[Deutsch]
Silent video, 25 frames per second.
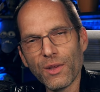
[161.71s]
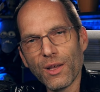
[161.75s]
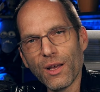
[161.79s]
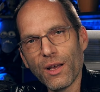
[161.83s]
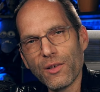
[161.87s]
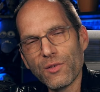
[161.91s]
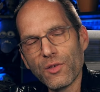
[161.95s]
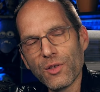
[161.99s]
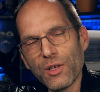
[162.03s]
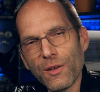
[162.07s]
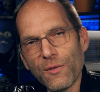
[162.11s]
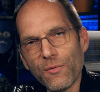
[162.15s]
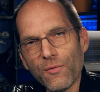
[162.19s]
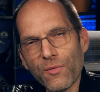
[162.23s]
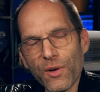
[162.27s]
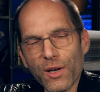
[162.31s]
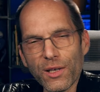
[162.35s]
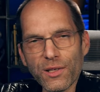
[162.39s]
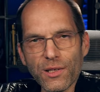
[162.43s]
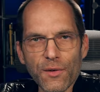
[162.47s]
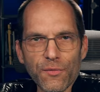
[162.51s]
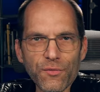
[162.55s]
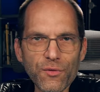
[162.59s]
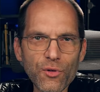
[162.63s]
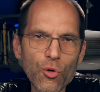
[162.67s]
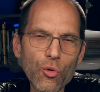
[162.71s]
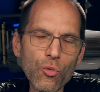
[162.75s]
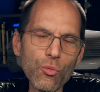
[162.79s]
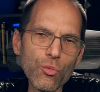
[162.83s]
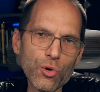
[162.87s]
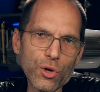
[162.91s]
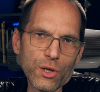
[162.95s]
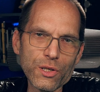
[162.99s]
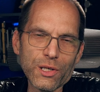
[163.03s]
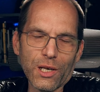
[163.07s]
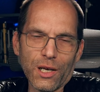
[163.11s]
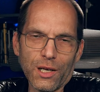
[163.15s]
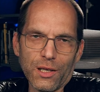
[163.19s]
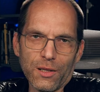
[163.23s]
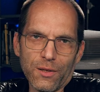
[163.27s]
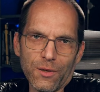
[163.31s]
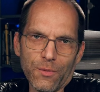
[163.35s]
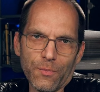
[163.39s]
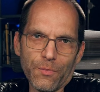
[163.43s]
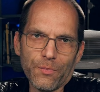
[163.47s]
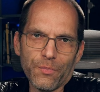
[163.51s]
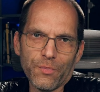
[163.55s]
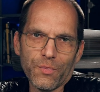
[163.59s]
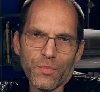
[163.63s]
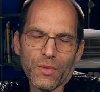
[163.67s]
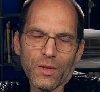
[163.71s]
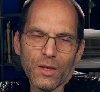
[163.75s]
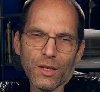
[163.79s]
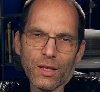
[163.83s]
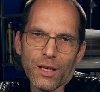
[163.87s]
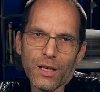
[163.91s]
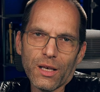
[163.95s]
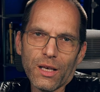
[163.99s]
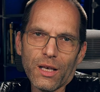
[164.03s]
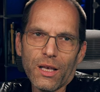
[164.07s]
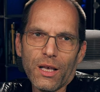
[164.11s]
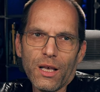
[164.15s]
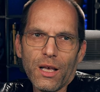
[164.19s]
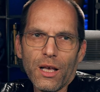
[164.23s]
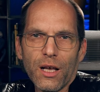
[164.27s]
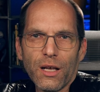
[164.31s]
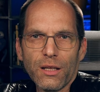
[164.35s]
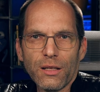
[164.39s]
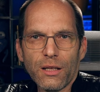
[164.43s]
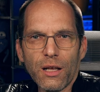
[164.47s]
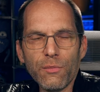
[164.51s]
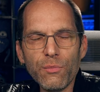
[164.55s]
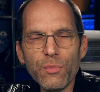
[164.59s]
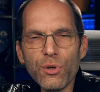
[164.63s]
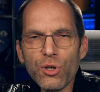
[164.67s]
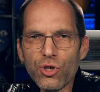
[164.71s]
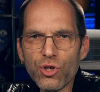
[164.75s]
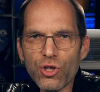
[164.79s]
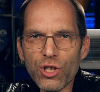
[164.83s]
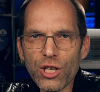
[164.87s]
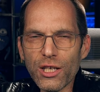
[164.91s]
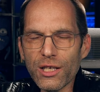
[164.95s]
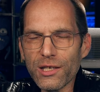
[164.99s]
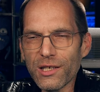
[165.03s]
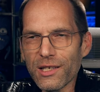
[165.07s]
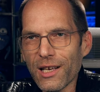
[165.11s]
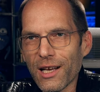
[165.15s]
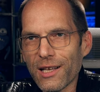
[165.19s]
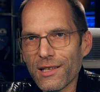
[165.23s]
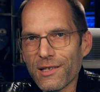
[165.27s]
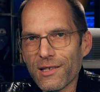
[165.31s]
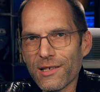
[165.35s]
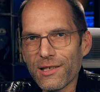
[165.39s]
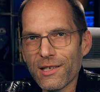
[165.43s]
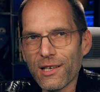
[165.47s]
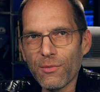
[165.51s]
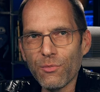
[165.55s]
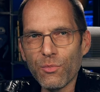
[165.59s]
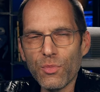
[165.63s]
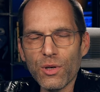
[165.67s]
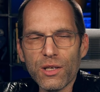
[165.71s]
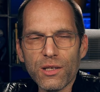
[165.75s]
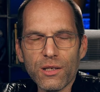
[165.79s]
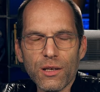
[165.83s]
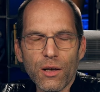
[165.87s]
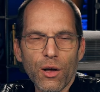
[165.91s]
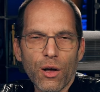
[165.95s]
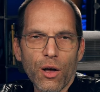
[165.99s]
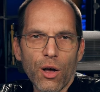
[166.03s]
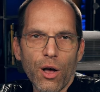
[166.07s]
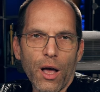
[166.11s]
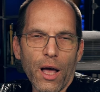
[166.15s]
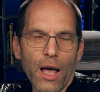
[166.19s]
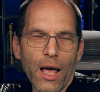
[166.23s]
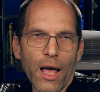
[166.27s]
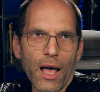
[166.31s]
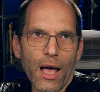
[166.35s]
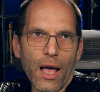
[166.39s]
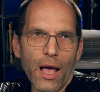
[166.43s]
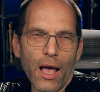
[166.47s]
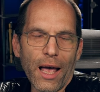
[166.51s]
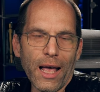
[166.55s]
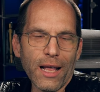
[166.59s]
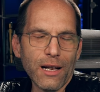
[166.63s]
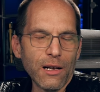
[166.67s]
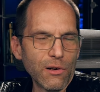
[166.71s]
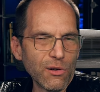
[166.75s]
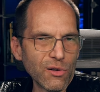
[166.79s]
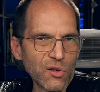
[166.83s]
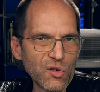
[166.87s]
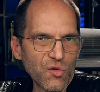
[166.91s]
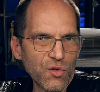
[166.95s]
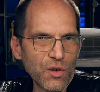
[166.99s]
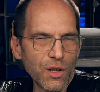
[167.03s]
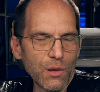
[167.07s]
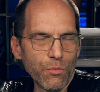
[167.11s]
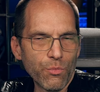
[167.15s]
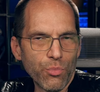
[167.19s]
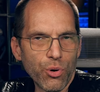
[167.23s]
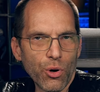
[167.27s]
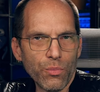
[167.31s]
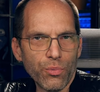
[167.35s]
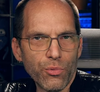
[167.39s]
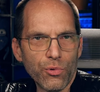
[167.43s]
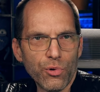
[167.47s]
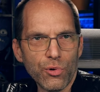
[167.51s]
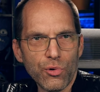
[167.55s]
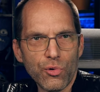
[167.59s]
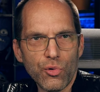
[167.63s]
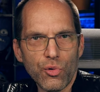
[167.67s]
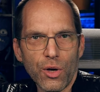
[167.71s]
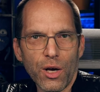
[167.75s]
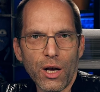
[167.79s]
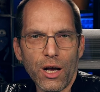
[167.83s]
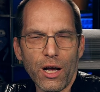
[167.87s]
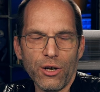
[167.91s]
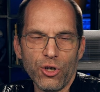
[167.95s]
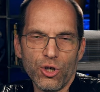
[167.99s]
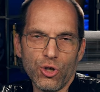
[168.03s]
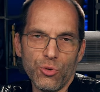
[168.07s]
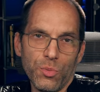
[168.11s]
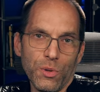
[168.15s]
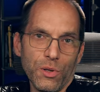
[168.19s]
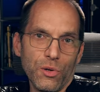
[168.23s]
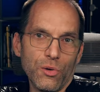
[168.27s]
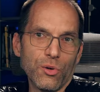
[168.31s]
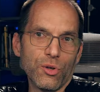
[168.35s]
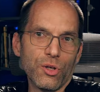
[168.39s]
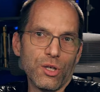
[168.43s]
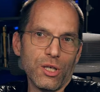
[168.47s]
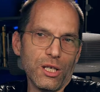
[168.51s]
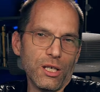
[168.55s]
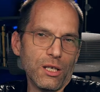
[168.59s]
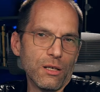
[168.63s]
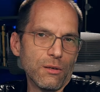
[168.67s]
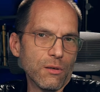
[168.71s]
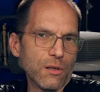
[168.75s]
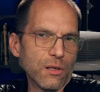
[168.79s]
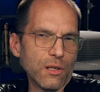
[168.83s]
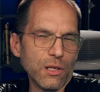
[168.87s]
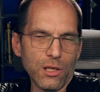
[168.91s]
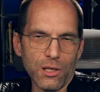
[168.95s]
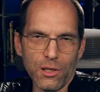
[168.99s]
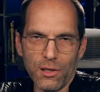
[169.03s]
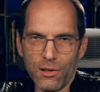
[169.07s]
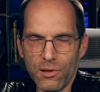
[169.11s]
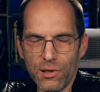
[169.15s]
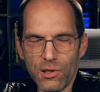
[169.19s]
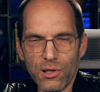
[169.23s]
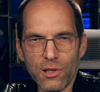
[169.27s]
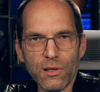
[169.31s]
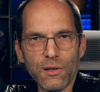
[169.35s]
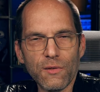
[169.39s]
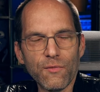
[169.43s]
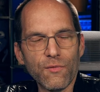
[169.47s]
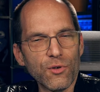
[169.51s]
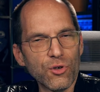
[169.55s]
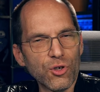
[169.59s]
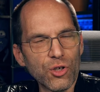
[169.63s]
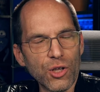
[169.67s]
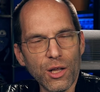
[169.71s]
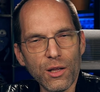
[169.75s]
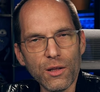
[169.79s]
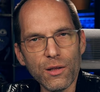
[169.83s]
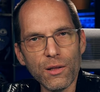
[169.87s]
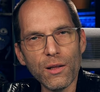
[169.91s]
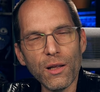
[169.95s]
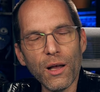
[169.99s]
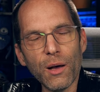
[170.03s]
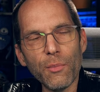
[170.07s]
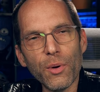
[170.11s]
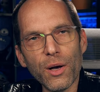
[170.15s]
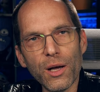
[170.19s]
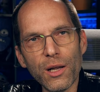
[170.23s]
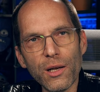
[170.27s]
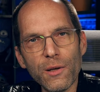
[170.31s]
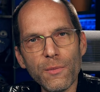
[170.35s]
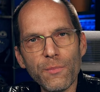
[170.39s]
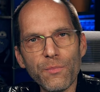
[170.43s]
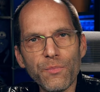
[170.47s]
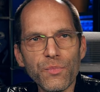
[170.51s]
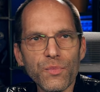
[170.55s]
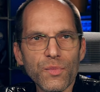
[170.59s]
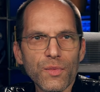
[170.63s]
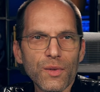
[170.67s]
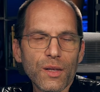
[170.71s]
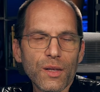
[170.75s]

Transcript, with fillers: Also jedenfalls auf der Humorseite. Dann mischt er das Ganze mit endlos vielen Popkultur-Anspielungen, die ich sicher nicht verstanden habe, alle.